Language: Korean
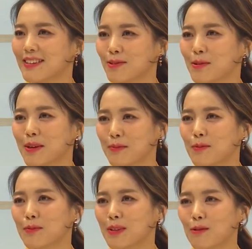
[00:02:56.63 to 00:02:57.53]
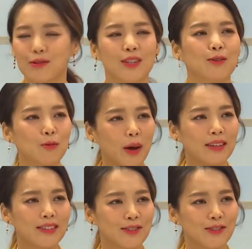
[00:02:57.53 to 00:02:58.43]
기도해 봅니다. 어저께 기도
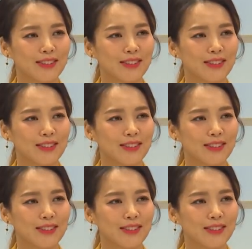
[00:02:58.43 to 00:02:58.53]
많이 했어요.